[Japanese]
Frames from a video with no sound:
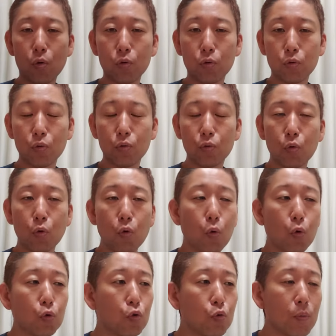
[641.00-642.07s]
うすご
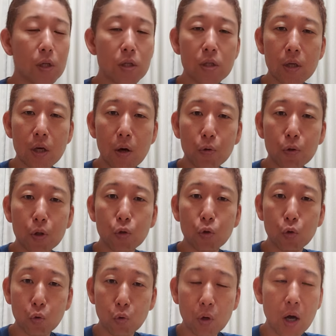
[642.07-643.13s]
いおすまし顔で
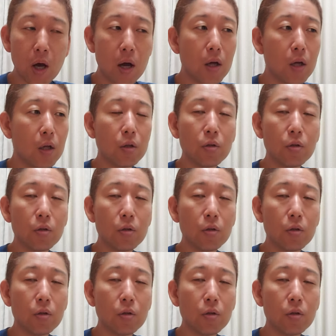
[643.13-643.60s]
というか